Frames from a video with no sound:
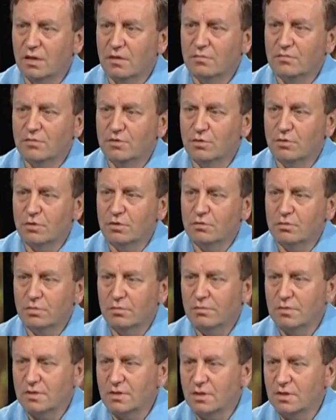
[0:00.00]
все
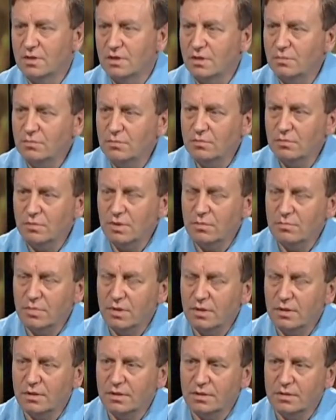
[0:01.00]
готовится к тому,
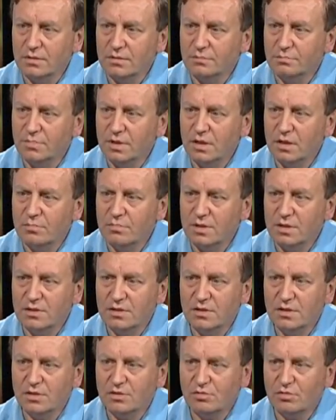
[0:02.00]
дабы
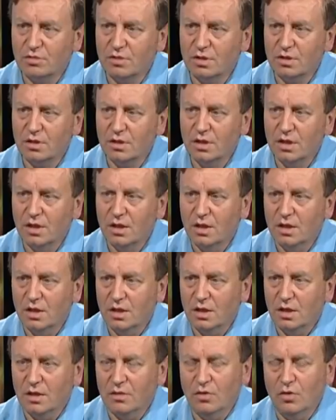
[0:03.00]
приобрести что-то.
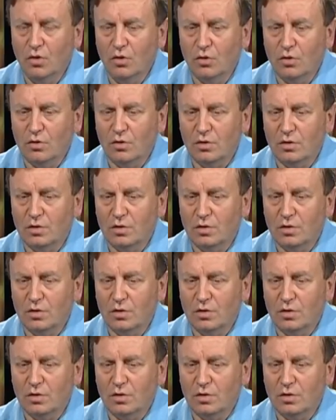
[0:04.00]
Но